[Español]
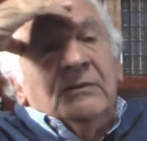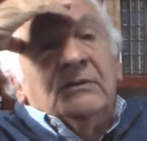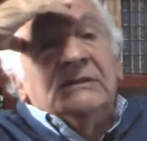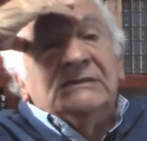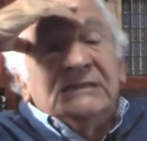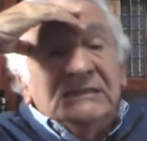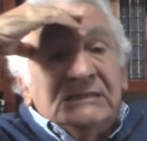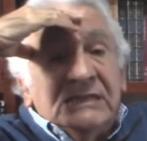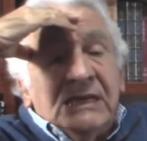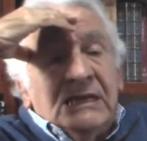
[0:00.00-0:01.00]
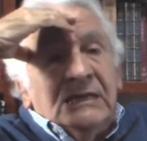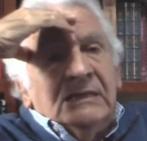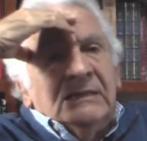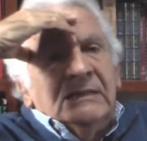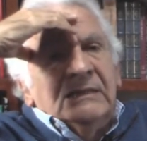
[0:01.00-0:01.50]
lo que sí sé
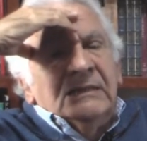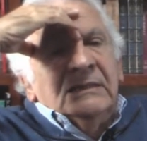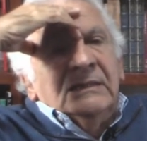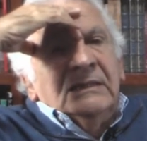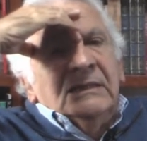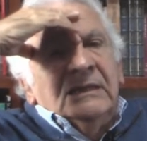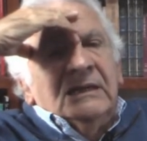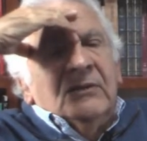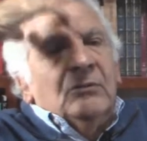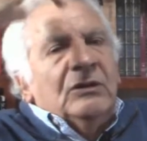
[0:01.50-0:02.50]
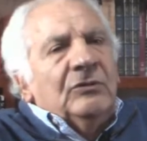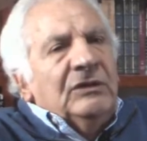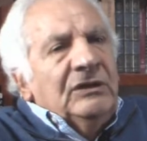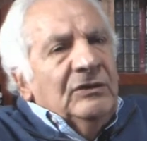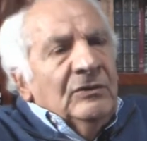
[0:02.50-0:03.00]
es que cuando
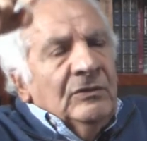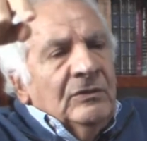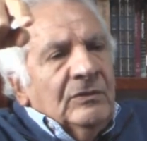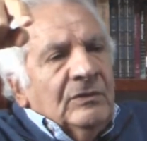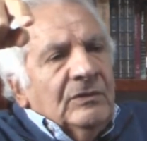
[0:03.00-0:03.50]
he ido